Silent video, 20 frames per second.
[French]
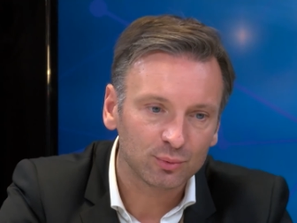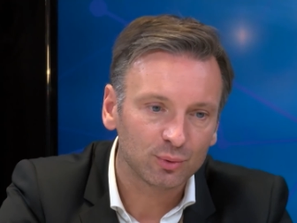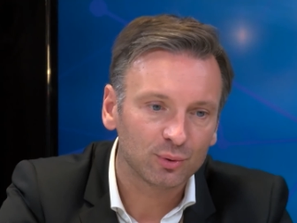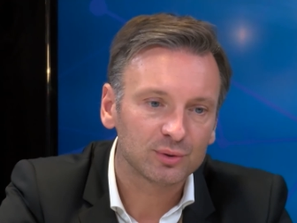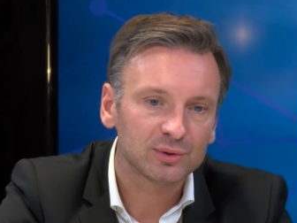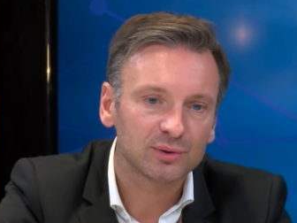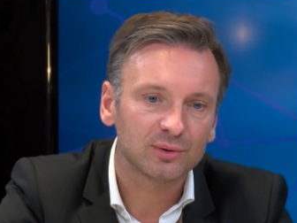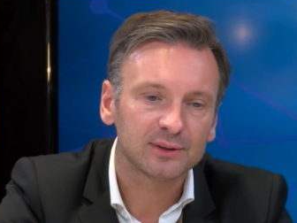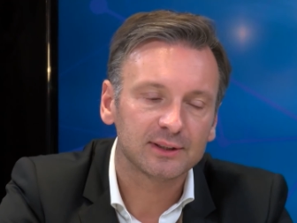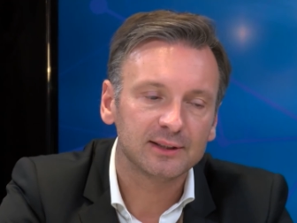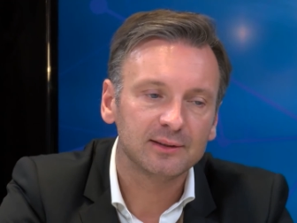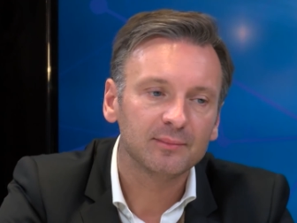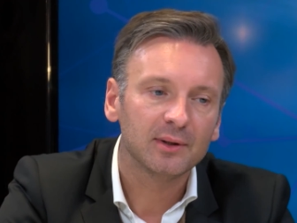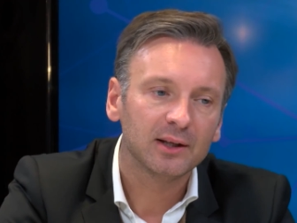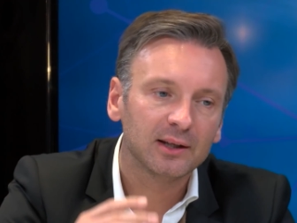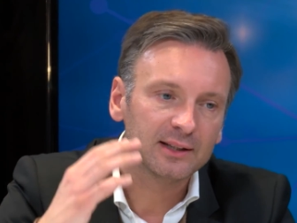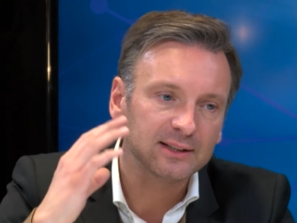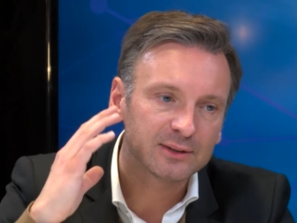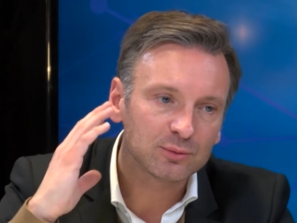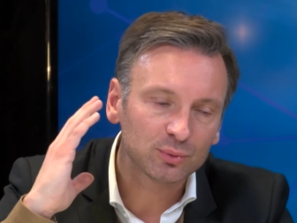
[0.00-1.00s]
nos ressentis
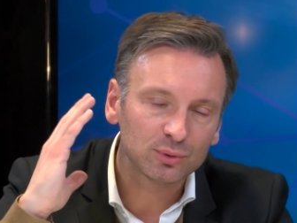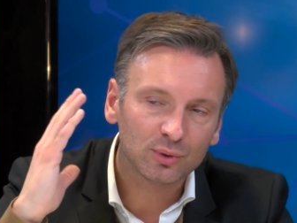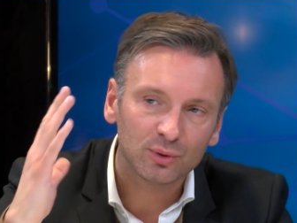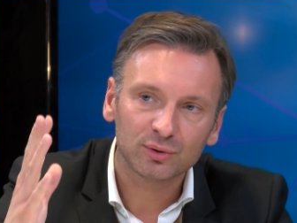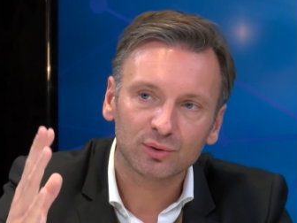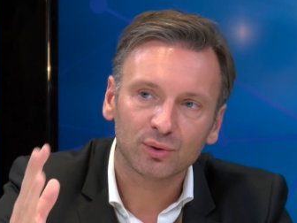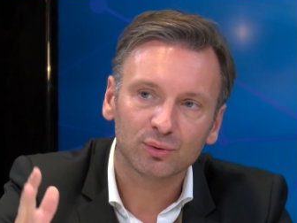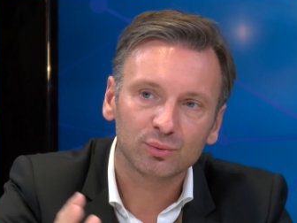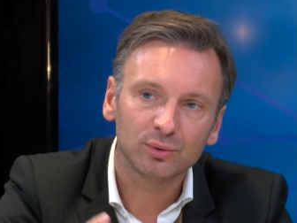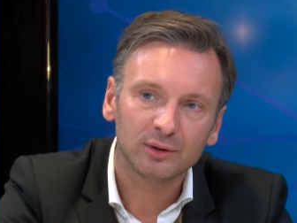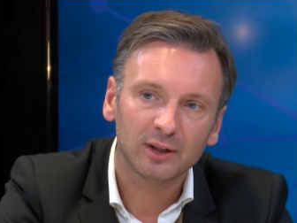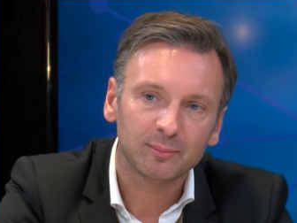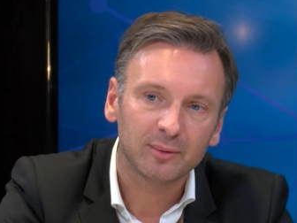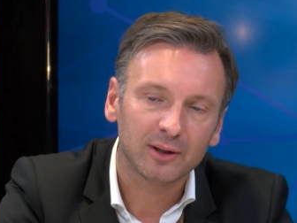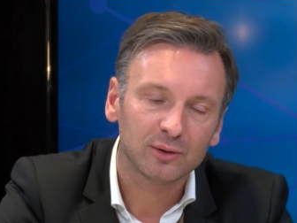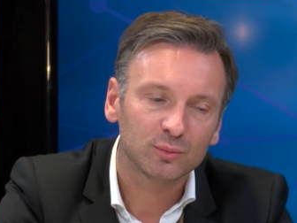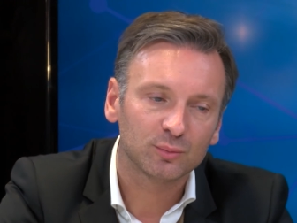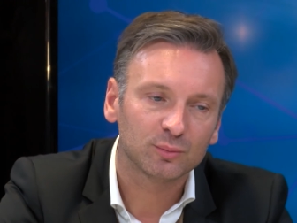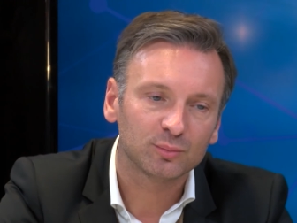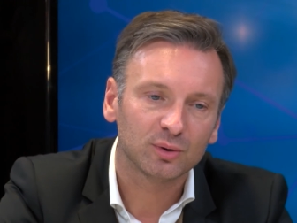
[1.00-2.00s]
et ce qu'on a entendu de la
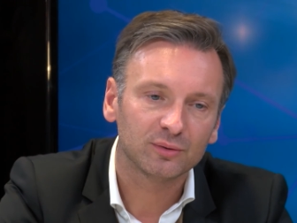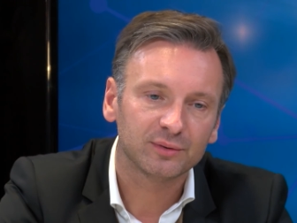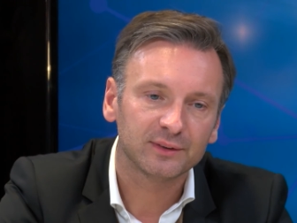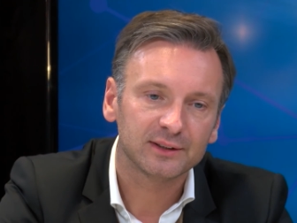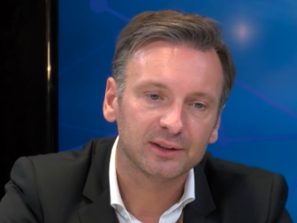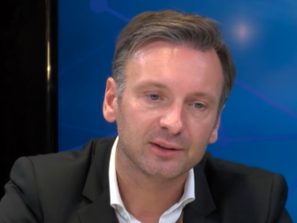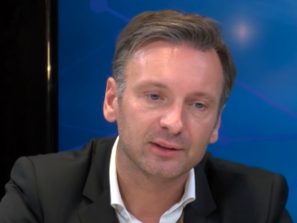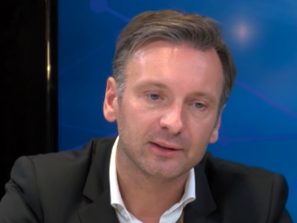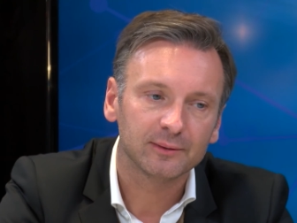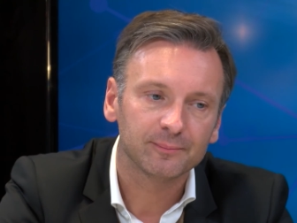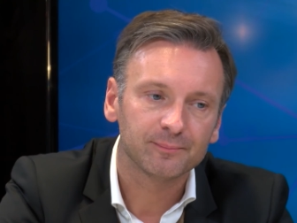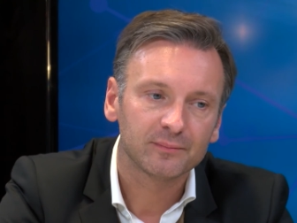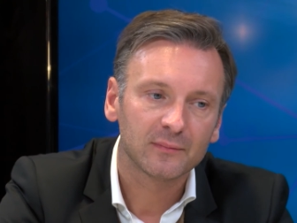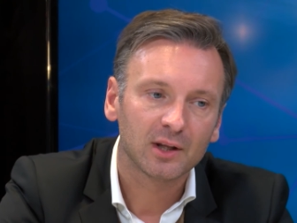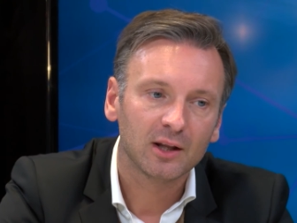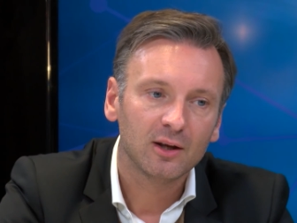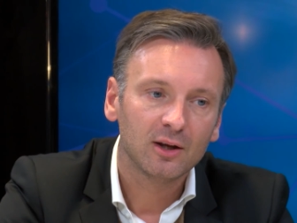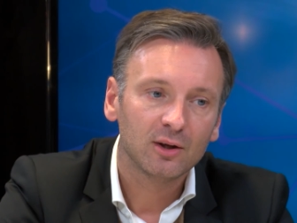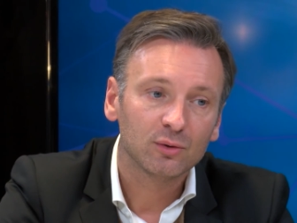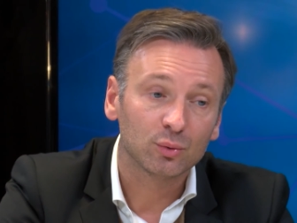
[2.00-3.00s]
part du monde professionnel.
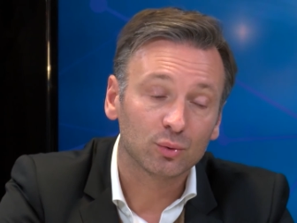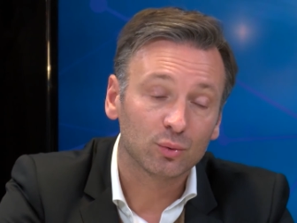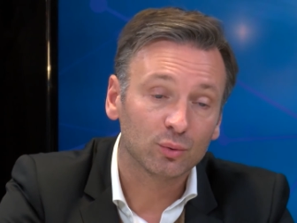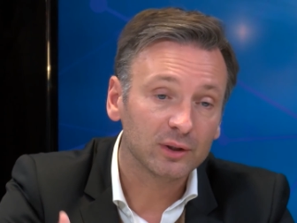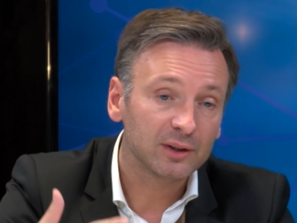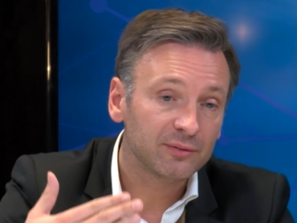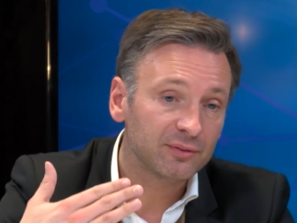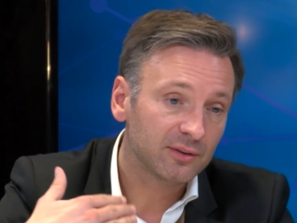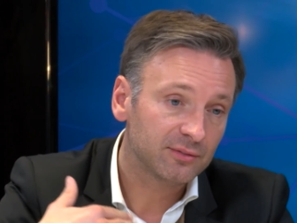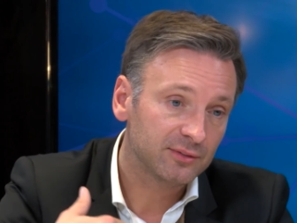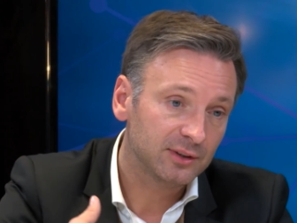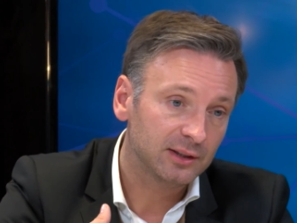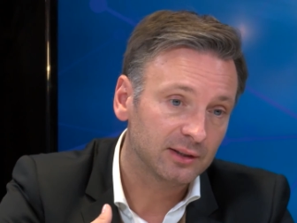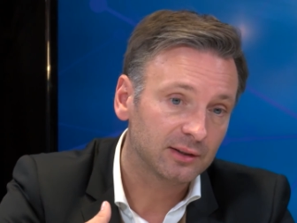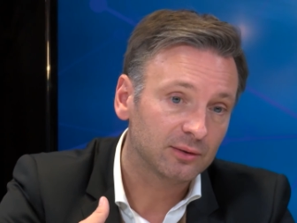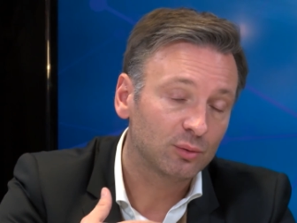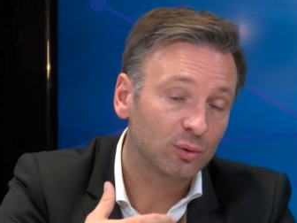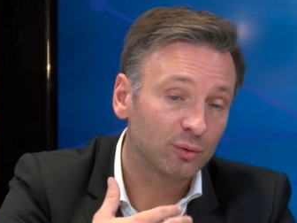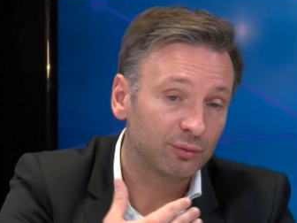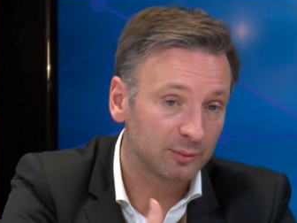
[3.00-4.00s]
Donc on les fait
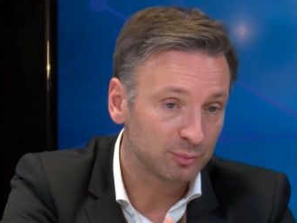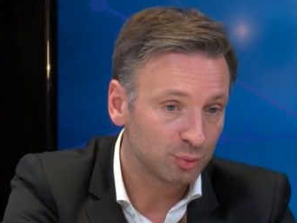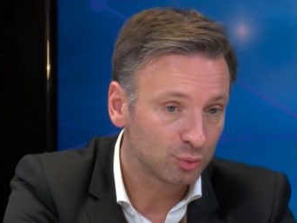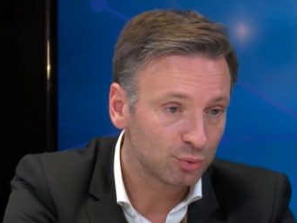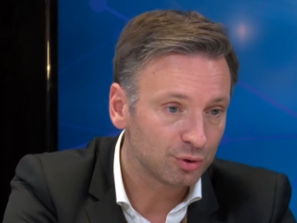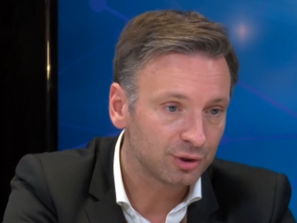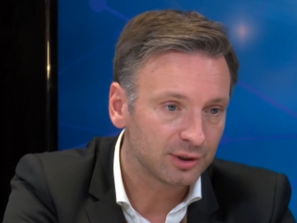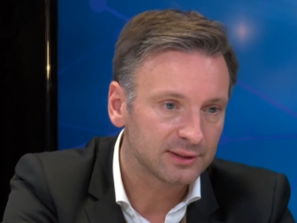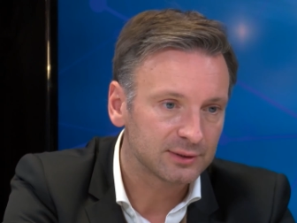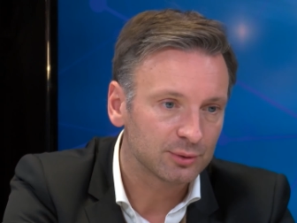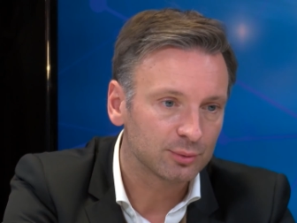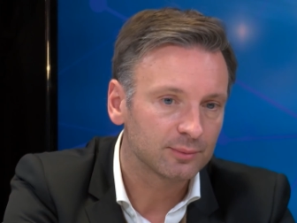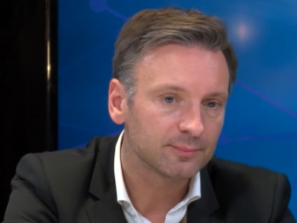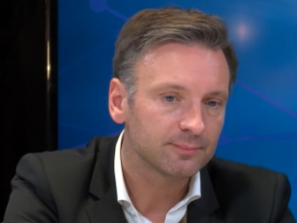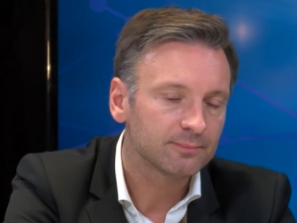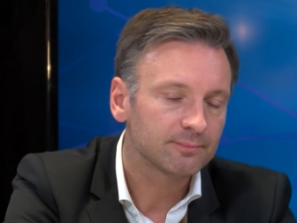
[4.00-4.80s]
venir, on va beaucoup chez eux.